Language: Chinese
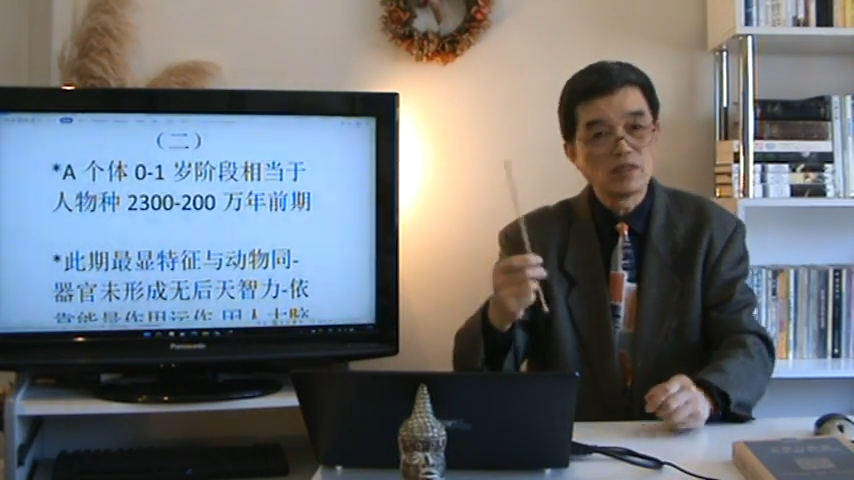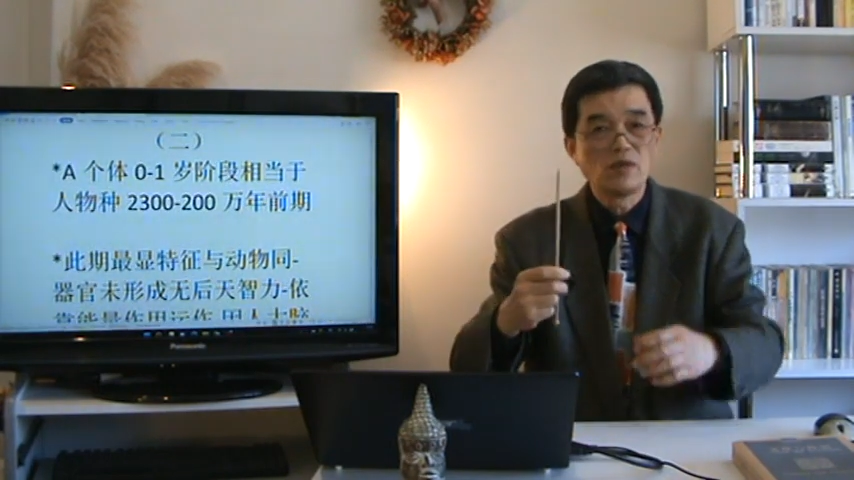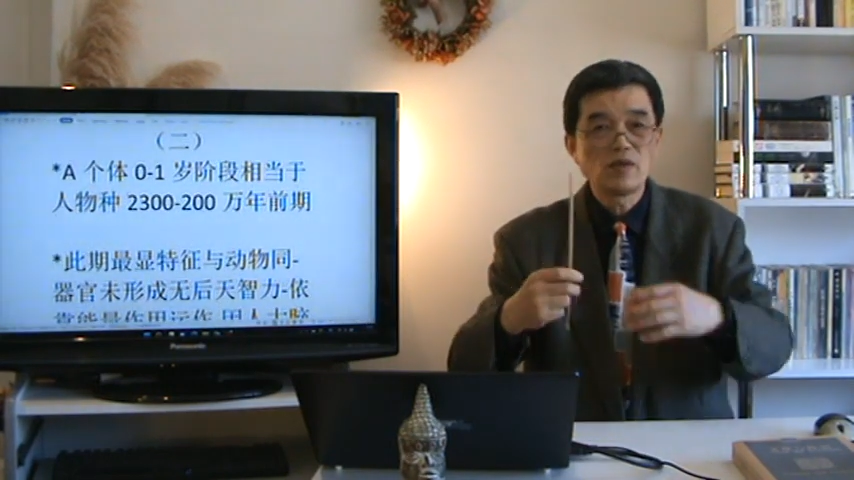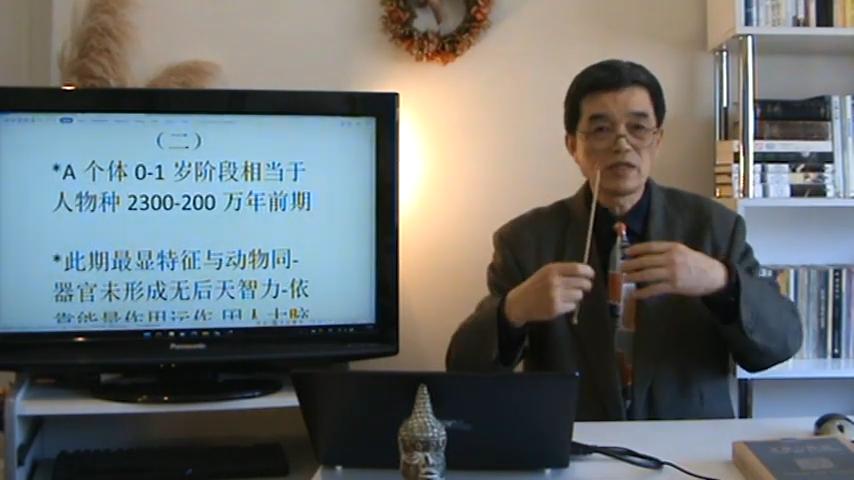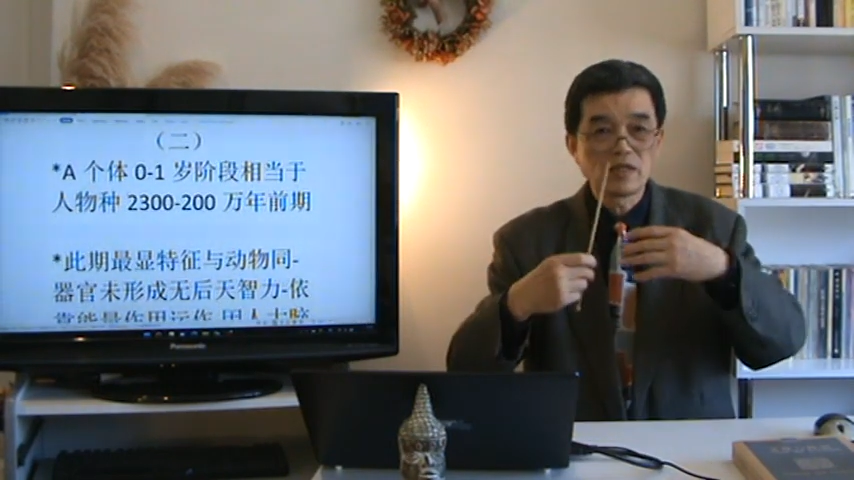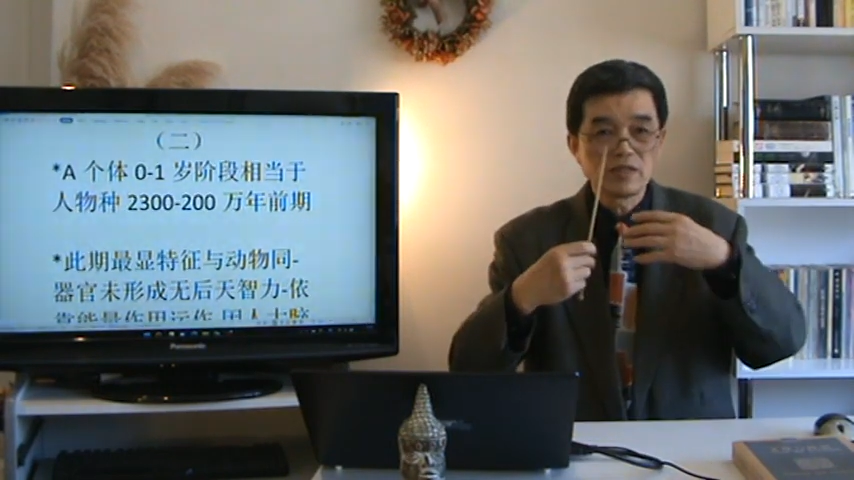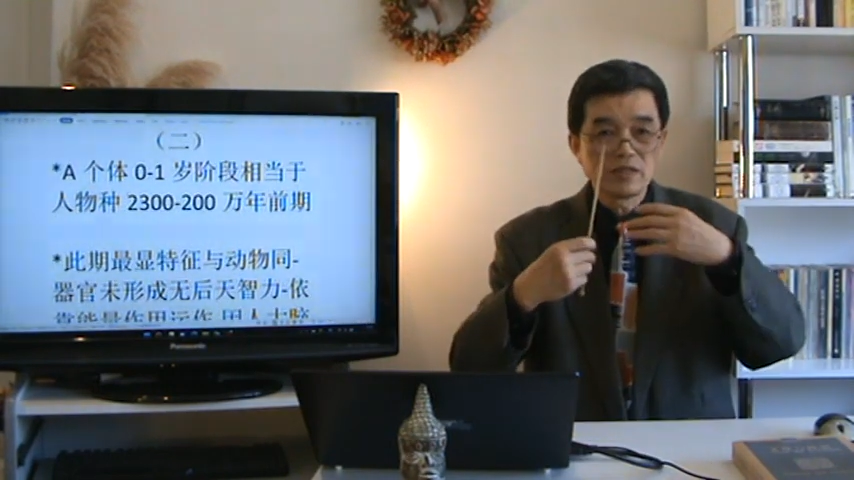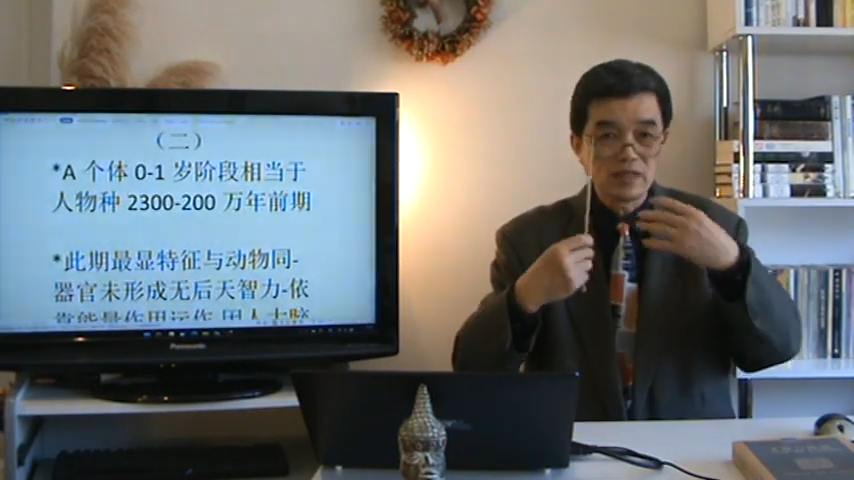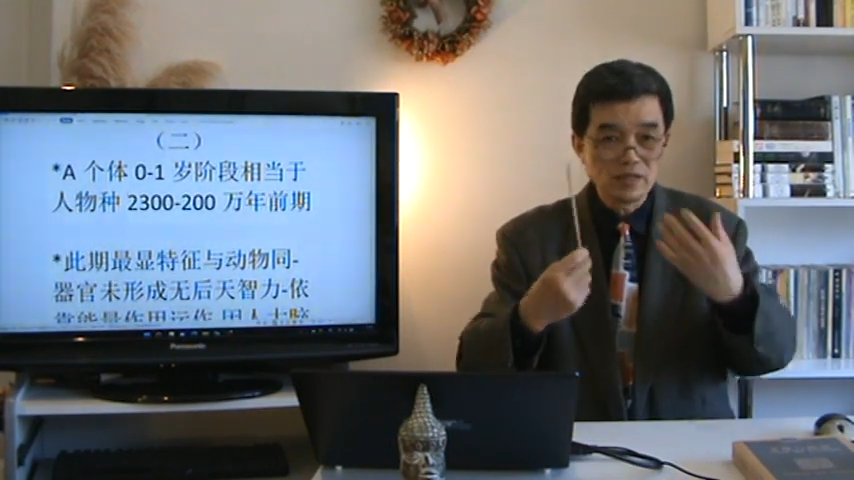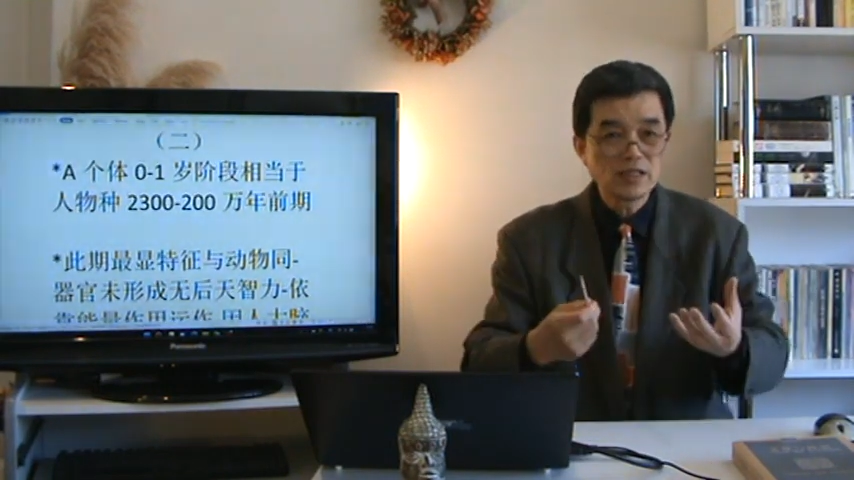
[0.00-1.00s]
人类的
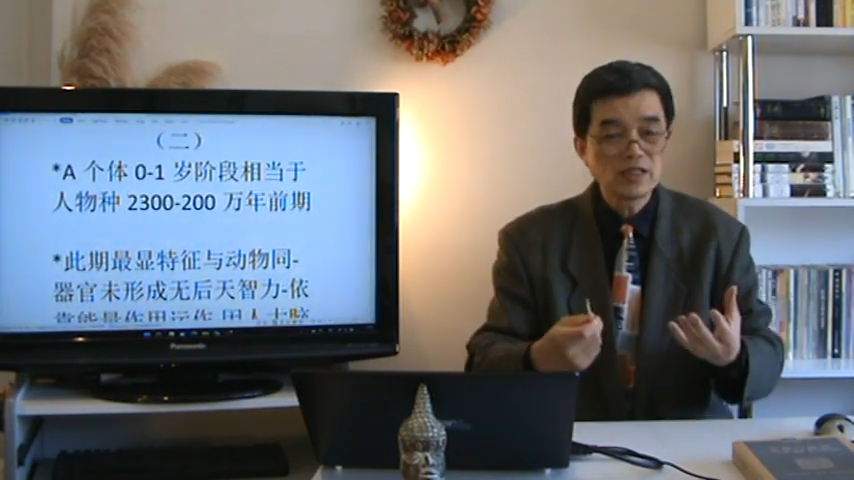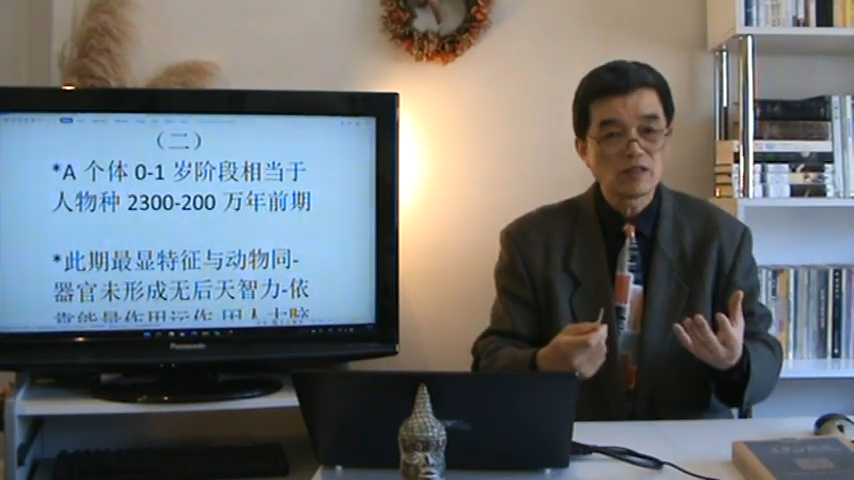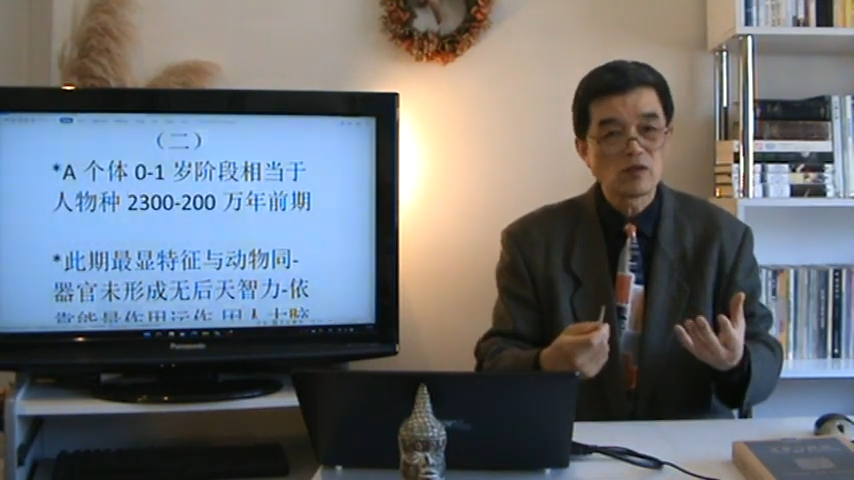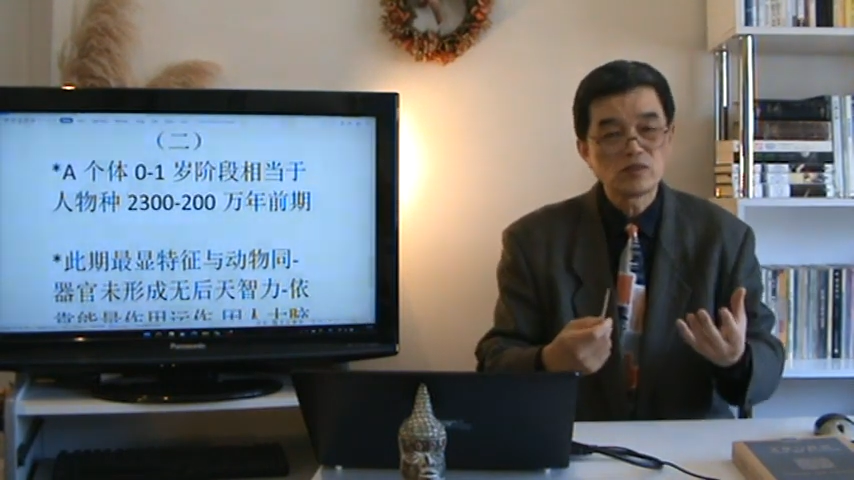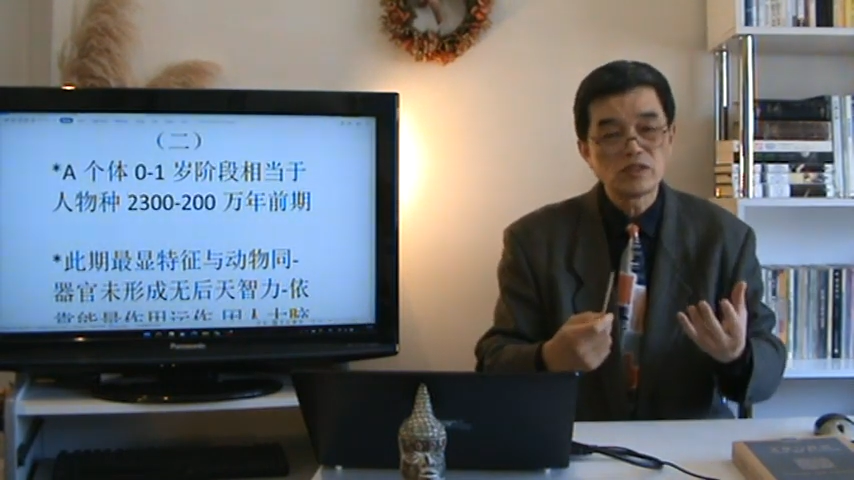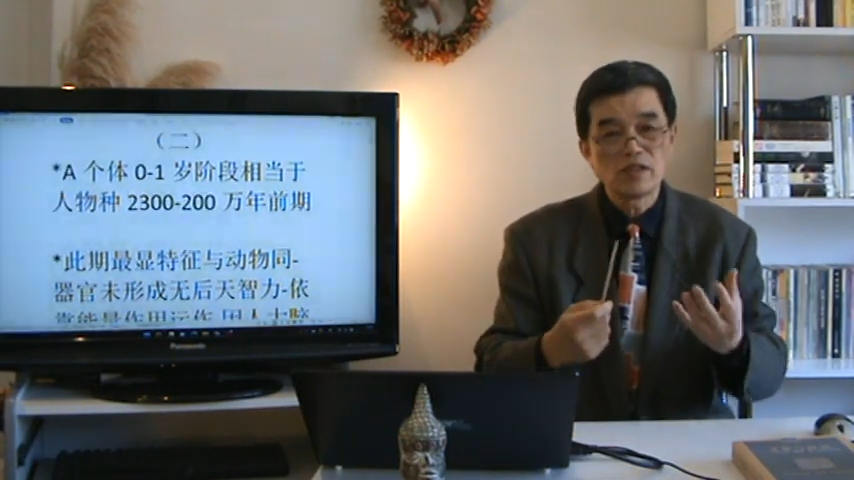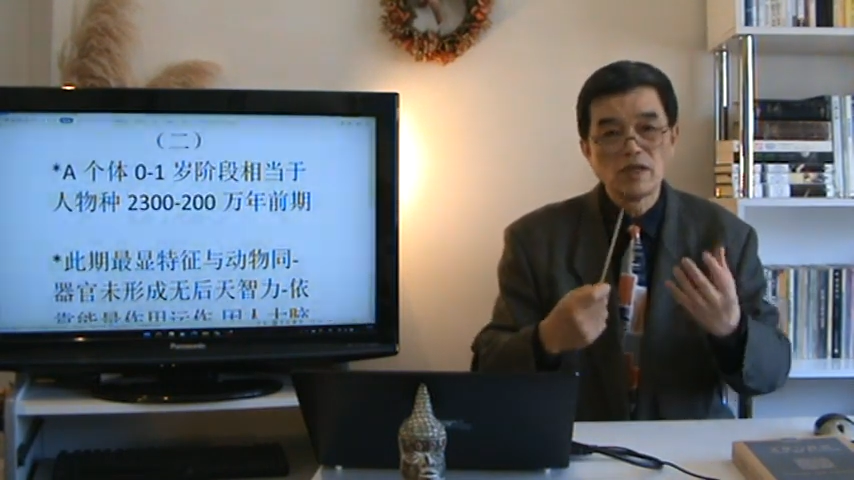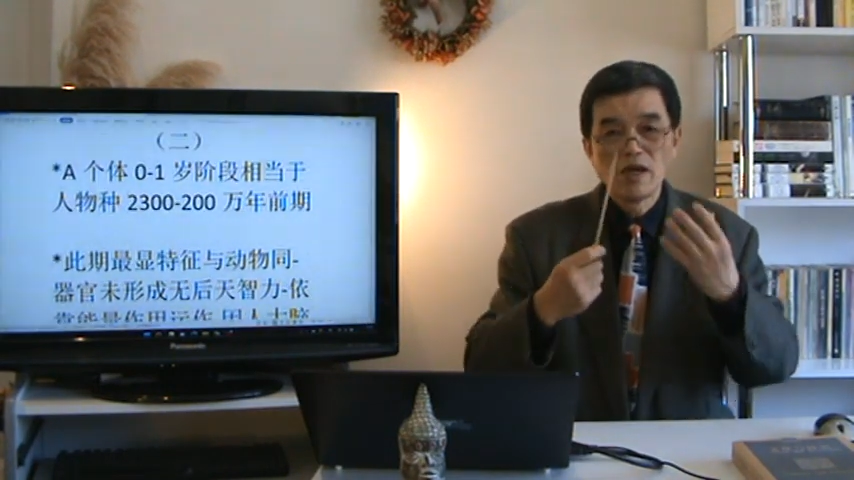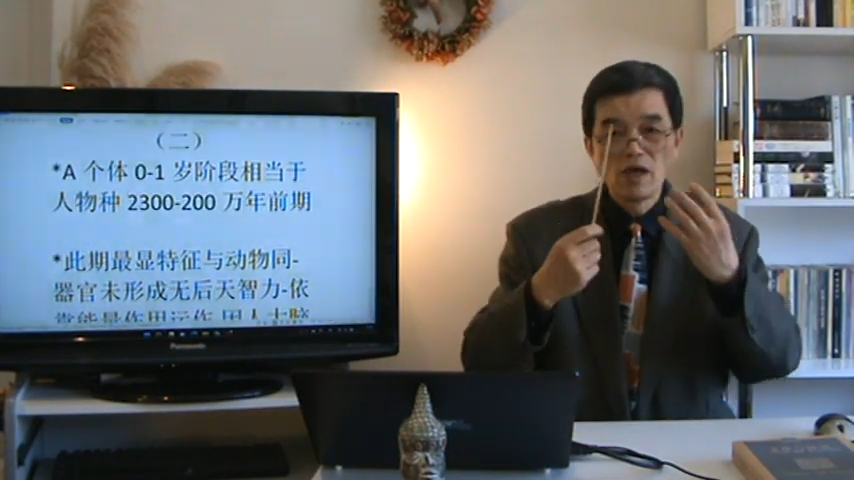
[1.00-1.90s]
人性的东西，